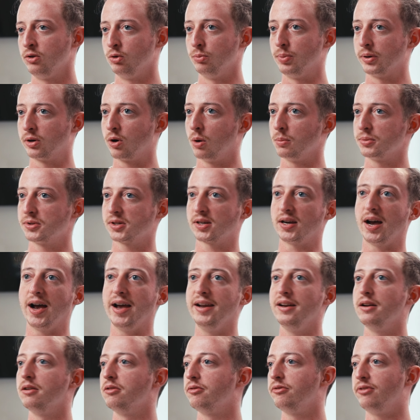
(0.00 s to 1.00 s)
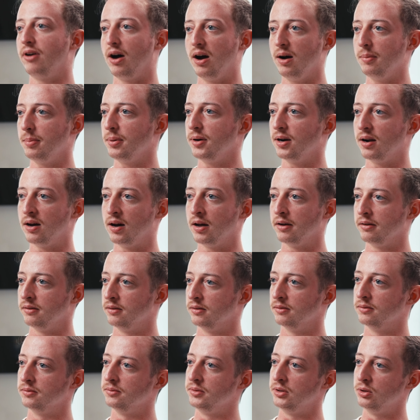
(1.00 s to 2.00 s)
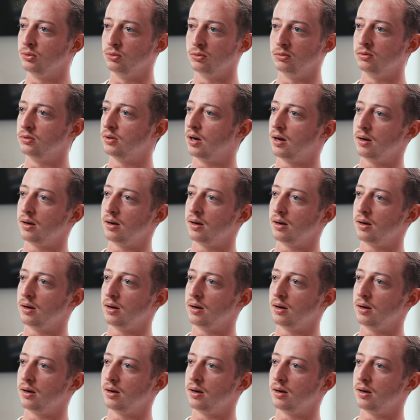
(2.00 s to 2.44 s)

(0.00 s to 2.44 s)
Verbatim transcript: du bekommst keinen Fahrplan, wie du